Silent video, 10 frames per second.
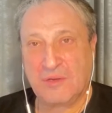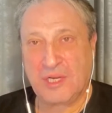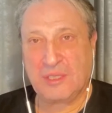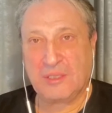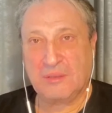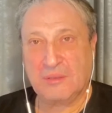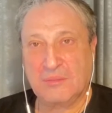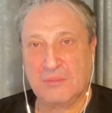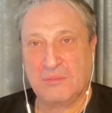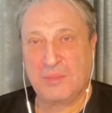Говорит
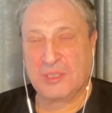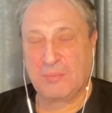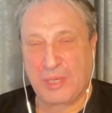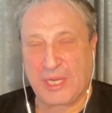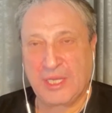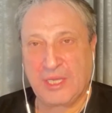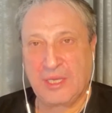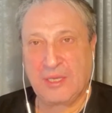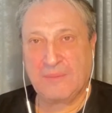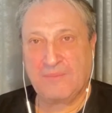без
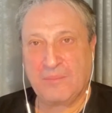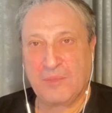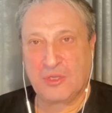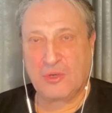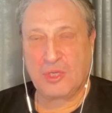паники, без